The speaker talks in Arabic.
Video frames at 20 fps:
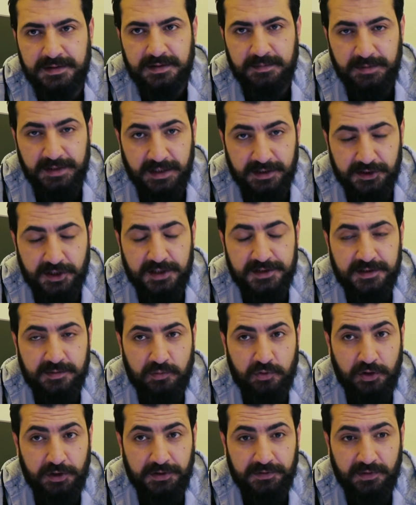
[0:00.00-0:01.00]
بالاشخاص
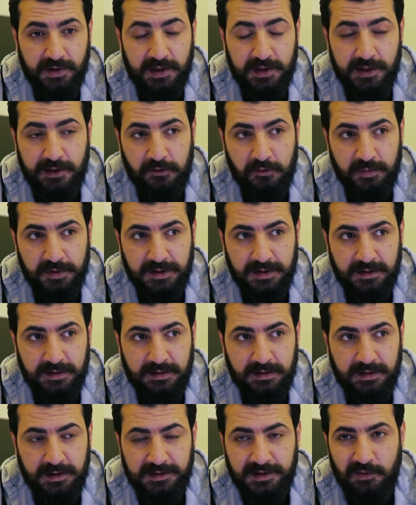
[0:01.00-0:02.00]
المحيطين او
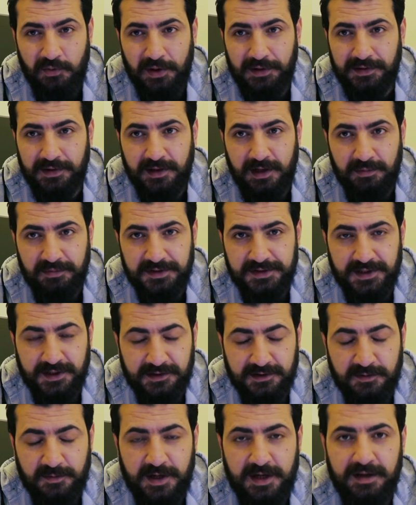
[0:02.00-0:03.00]
بالادوات اللي عم
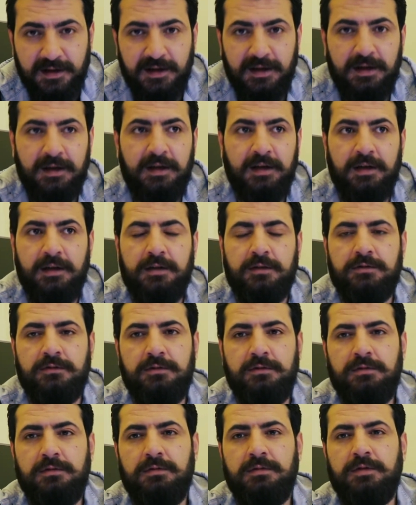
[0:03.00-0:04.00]
نستخدمها
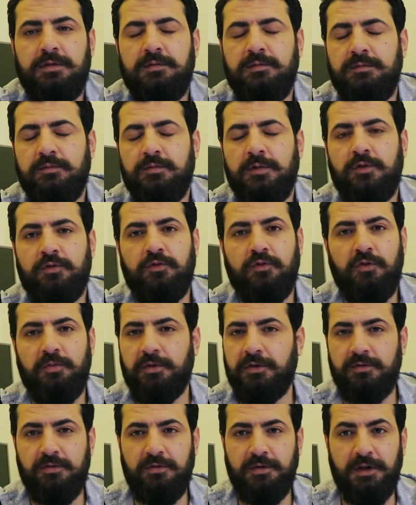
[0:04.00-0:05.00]
والموضوع
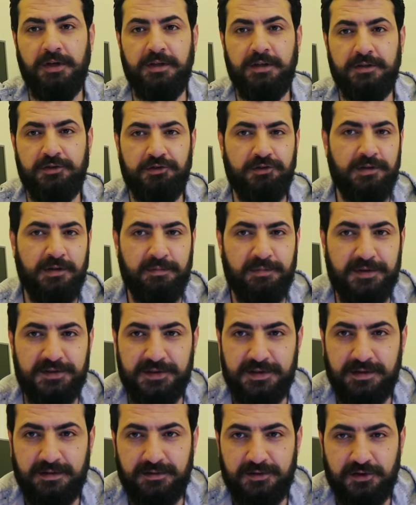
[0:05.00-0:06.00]
بيكون يعني جدا
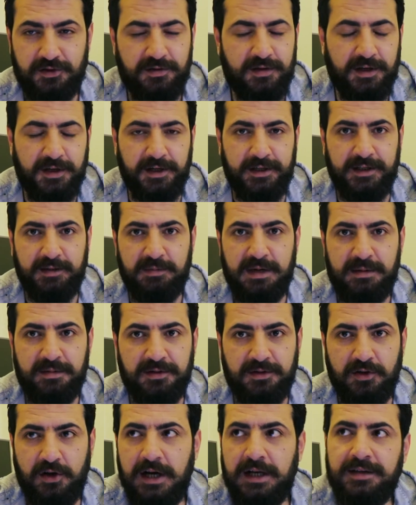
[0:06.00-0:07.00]
بسيط جدا يعني ما
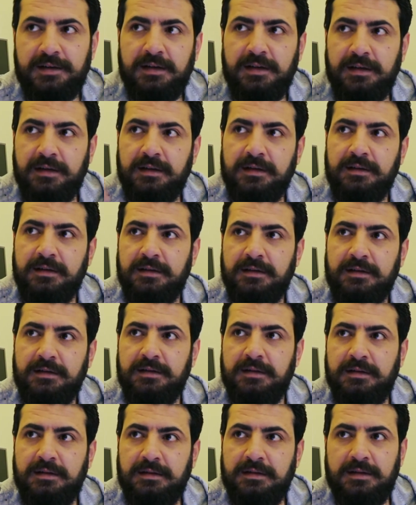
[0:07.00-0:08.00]
بده هذا
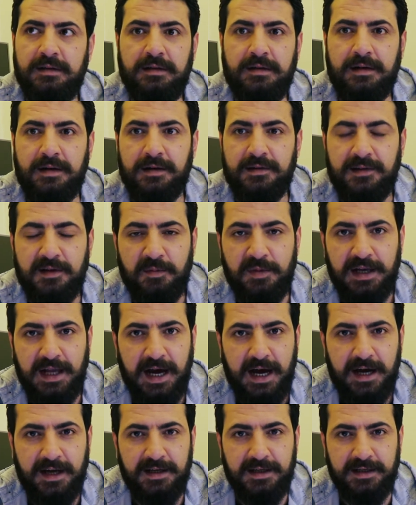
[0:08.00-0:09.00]
الرتم
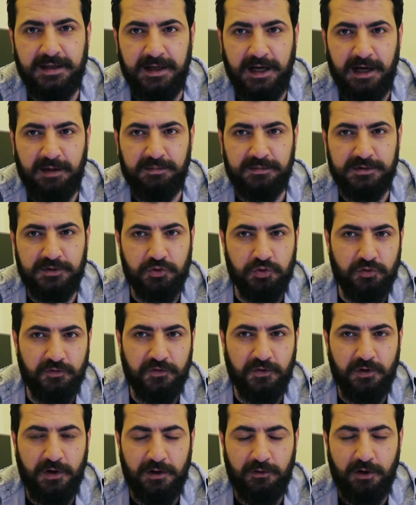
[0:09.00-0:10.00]
العالي اللي عم
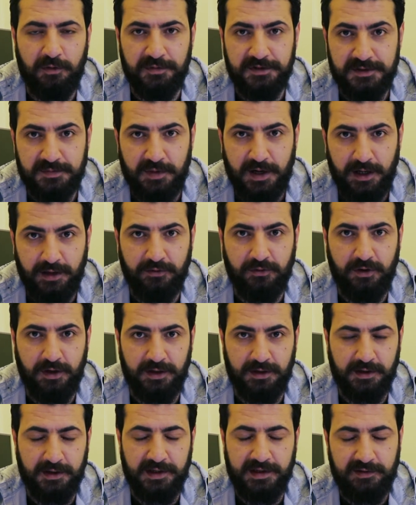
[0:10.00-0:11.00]
نشوفه او عم نسمع عنه
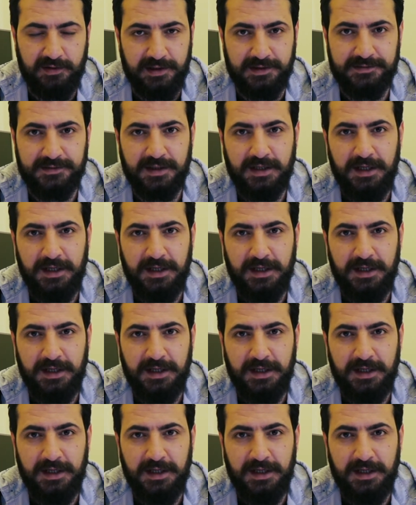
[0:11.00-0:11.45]
على القنوات